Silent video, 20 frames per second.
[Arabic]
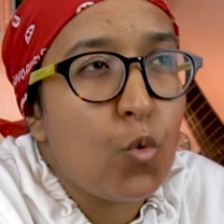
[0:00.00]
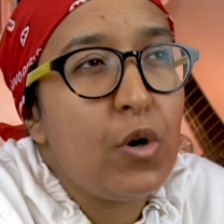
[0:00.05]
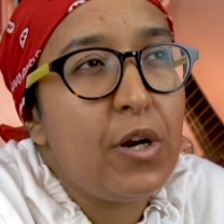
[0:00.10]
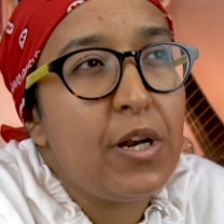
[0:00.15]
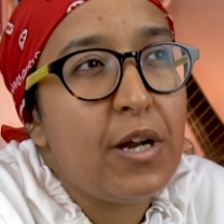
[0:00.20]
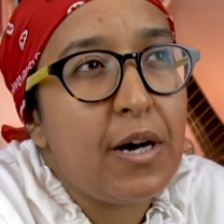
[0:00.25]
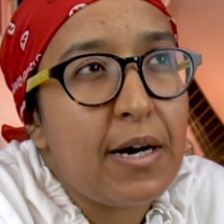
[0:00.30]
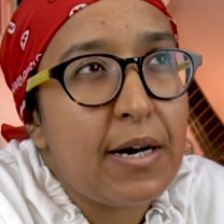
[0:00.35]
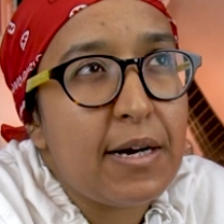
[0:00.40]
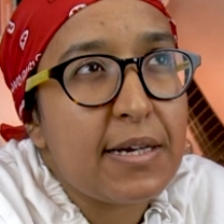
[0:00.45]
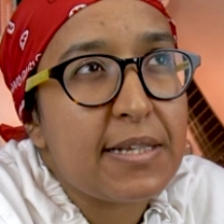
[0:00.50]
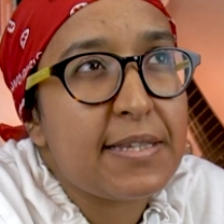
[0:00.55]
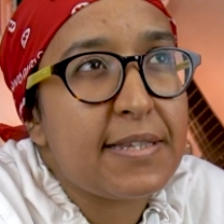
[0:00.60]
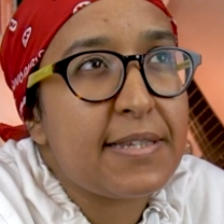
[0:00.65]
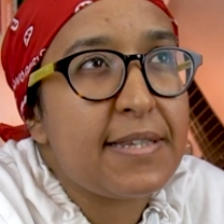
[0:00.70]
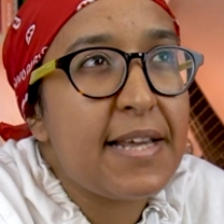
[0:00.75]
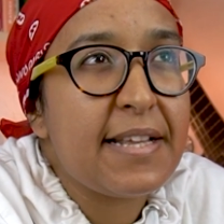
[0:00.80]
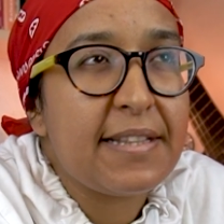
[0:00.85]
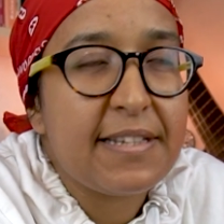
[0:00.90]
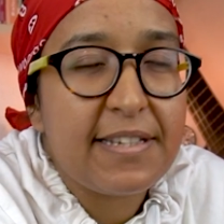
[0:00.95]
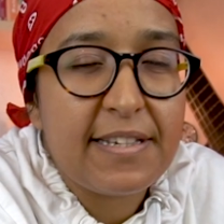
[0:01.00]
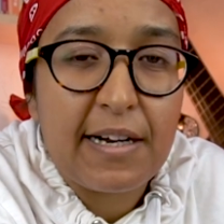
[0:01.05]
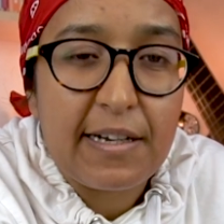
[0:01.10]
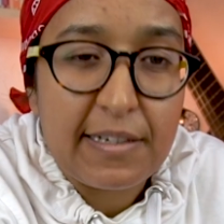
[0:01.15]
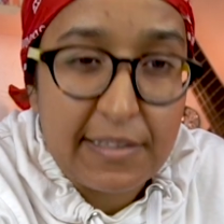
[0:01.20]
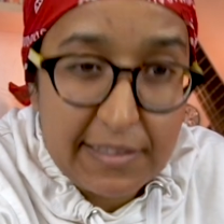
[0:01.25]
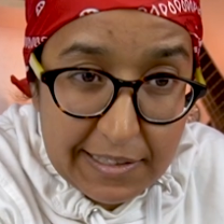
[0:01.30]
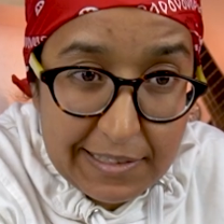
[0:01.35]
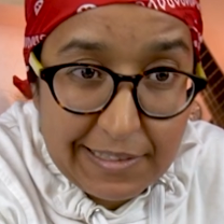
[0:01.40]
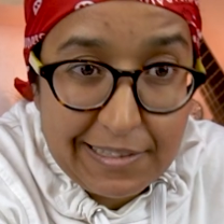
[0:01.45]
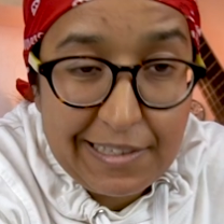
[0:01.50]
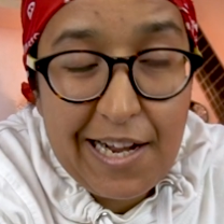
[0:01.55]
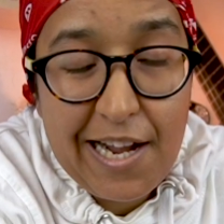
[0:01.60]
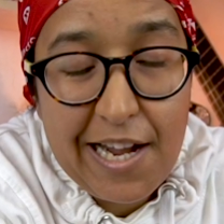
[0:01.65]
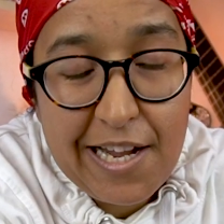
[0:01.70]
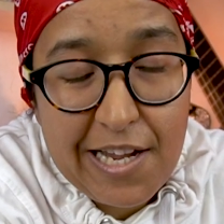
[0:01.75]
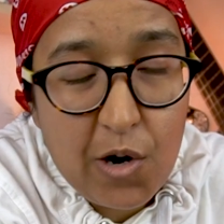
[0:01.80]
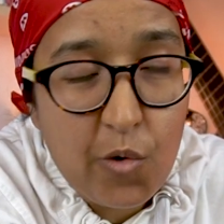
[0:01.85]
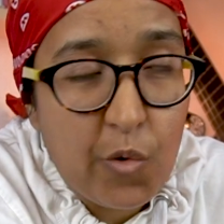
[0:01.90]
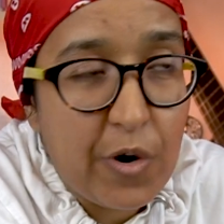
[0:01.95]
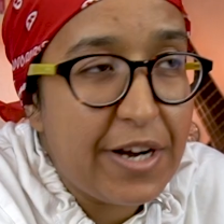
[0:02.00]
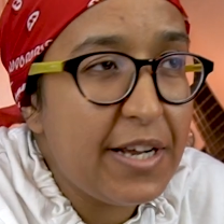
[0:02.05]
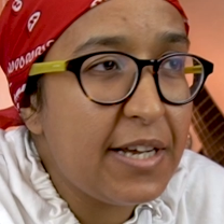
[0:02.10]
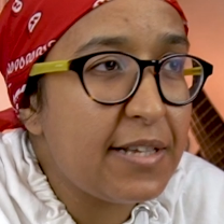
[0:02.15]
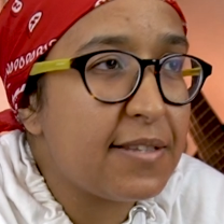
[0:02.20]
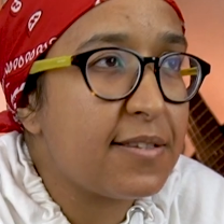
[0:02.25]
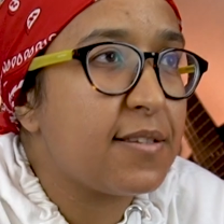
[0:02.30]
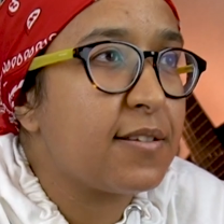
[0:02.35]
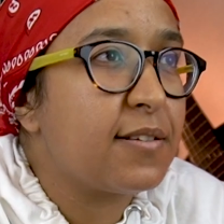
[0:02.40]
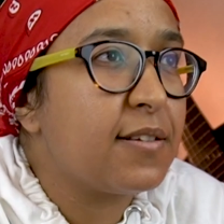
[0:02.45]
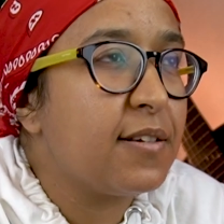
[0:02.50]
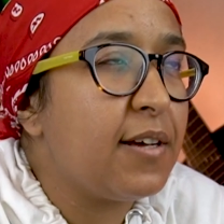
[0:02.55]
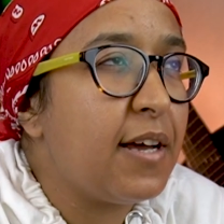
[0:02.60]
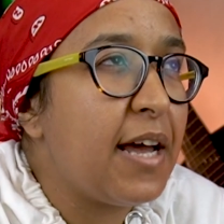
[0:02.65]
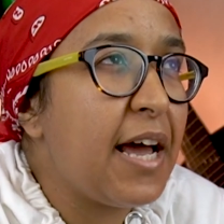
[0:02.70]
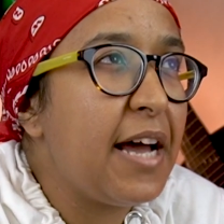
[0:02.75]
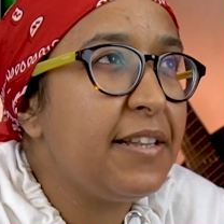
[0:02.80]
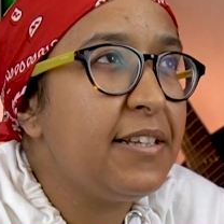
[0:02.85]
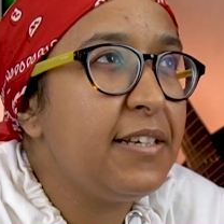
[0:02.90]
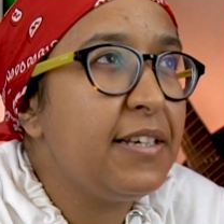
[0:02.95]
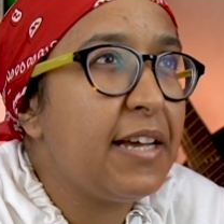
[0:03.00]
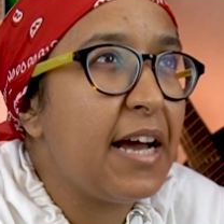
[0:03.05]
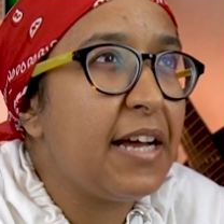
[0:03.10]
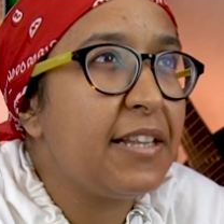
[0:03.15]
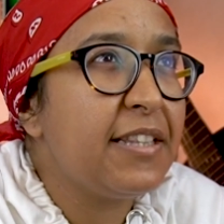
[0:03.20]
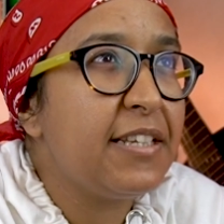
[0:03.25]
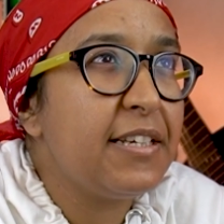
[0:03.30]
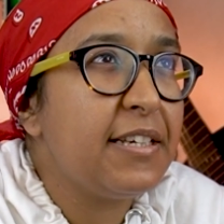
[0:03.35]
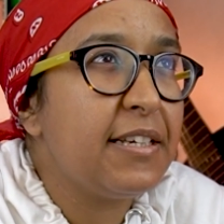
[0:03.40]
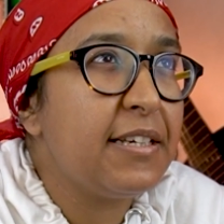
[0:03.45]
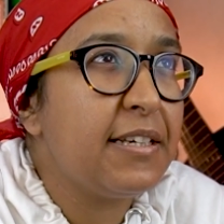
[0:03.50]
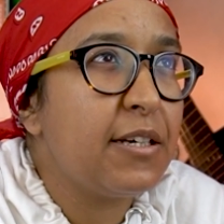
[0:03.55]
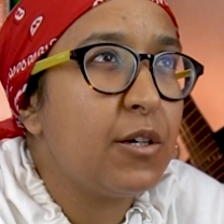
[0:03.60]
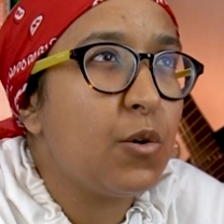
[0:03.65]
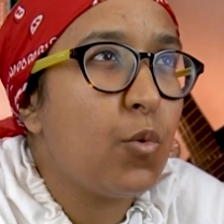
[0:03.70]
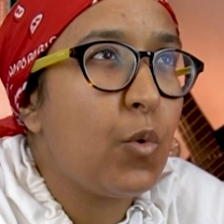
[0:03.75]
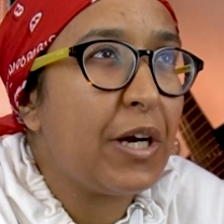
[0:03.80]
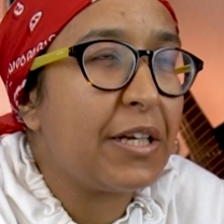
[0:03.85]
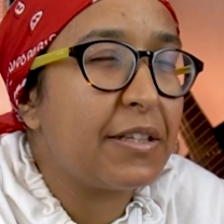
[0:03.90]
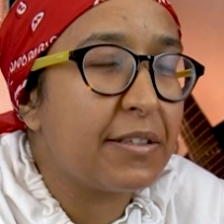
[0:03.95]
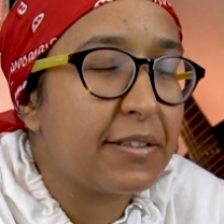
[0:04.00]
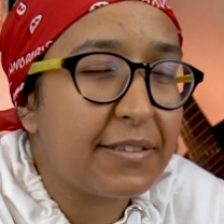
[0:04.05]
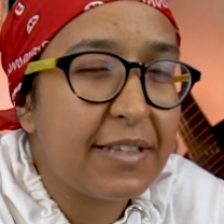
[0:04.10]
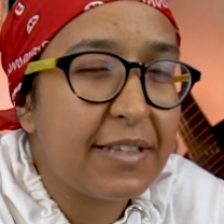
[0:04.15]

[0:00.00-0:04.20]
ولا الساديه ضد الحيوانات هذه هذه واحد